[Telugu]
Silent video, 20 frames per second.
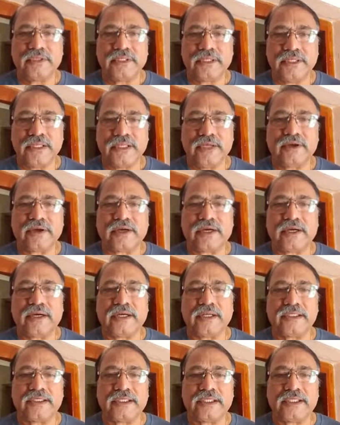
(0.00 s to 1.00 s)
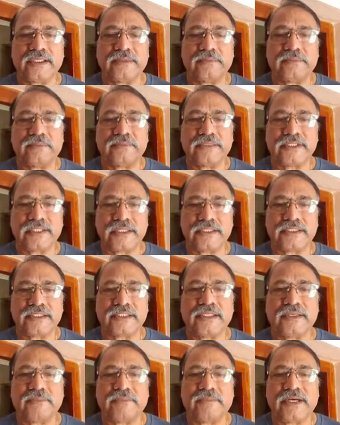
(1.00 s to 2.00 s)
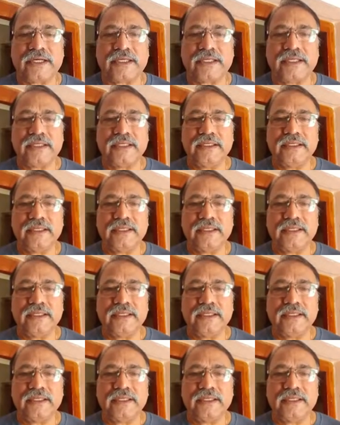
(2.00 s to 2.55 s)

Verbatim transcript: ఈ యొక్క జన జనసేన పార్టీ